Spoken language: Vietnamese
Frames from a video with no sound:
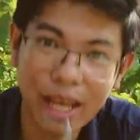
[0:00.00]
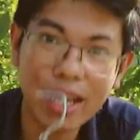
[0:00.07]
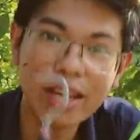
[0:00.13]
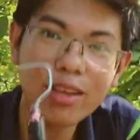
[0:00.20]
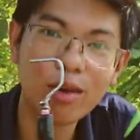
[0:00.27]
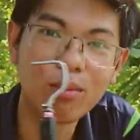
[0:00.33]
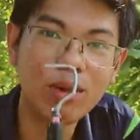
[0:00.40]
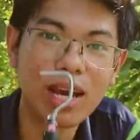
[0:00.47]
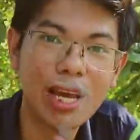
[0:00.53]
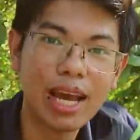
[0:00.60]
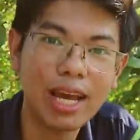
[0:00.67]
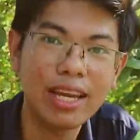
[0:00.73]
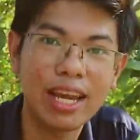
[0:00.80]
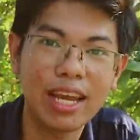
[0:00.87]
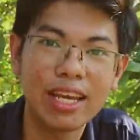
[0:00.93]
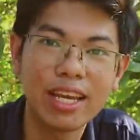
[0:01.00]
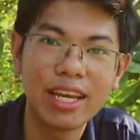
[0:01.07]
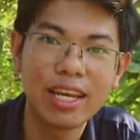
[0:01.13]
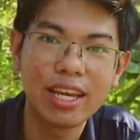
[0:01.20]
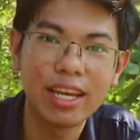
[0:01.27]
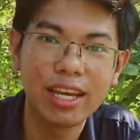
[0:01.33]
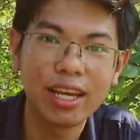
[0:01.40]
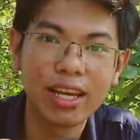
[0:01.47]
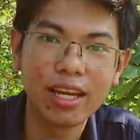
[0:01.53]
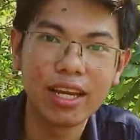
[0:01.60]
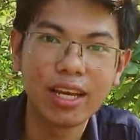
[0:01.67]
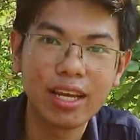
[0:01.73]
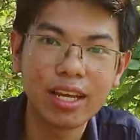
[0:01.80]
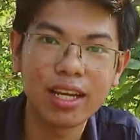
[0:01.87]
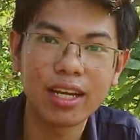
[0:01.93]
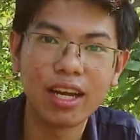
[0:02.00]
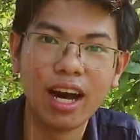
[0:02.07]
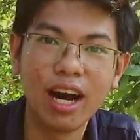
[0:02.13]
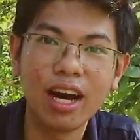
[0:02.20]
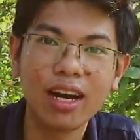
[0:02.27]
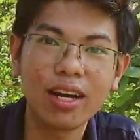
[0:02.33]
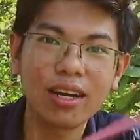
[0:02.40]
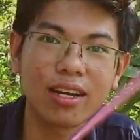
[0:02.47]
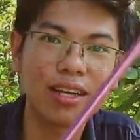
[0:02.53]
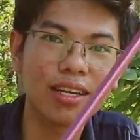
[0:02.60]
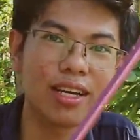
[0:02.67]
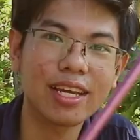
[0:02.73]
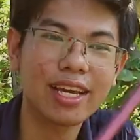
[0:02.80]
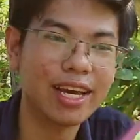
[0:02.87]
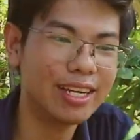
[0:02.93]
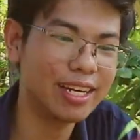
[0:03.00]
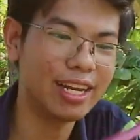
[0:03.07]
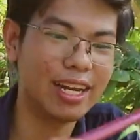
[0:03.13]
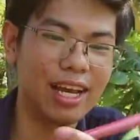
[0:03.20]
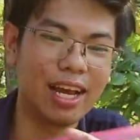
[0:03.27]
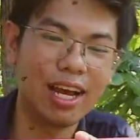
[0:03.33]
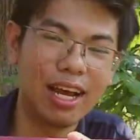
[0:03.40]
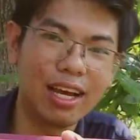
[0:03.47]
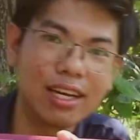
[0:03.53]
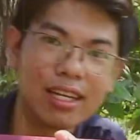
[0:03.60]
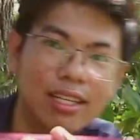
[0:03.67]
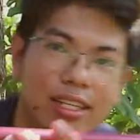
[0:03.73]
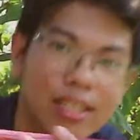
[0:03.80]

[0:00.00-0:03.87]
sẽ dùng cái cây này Đó Cái cây này là